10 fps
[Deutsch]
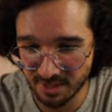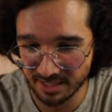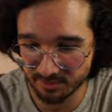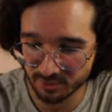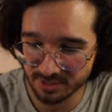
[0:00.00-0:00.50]

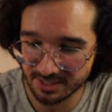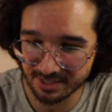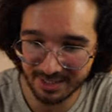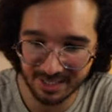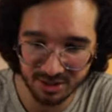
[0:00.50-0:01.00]

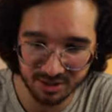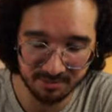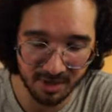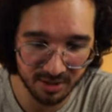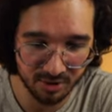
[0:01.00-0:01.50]
8% ganz schnell
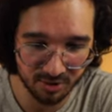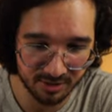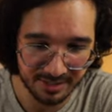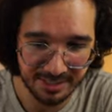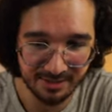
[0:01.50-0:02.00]
machen können,